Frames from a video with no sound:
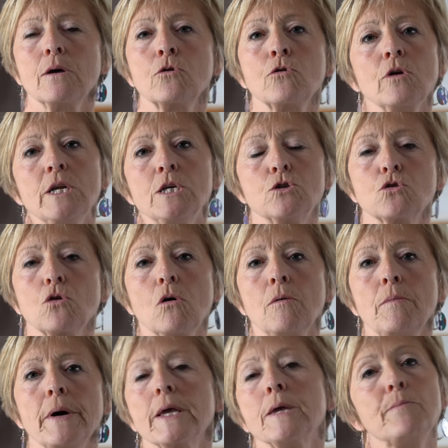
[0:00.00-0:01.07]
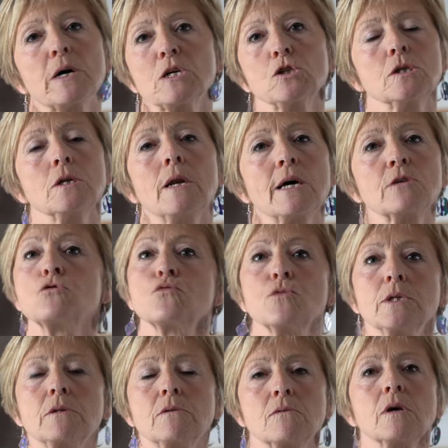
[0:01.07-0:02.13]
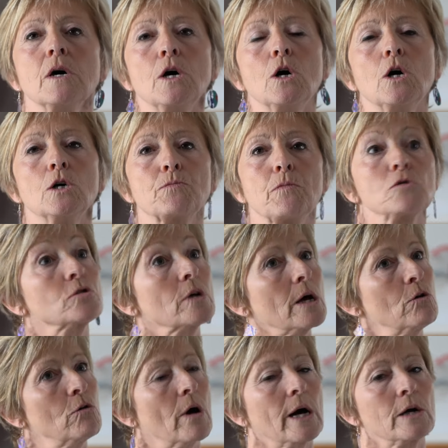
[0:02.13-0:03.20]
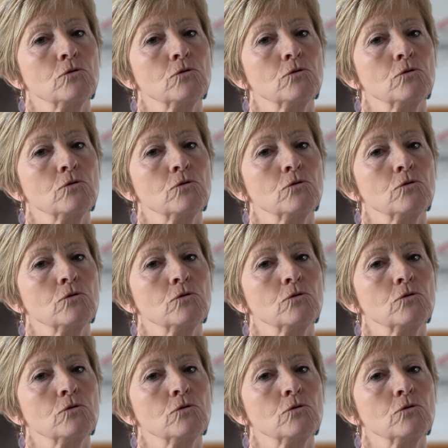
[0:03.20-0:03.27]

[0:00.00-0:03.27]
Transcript: et que les gens ben, imaginent la suite. Je pense qu'à l'heure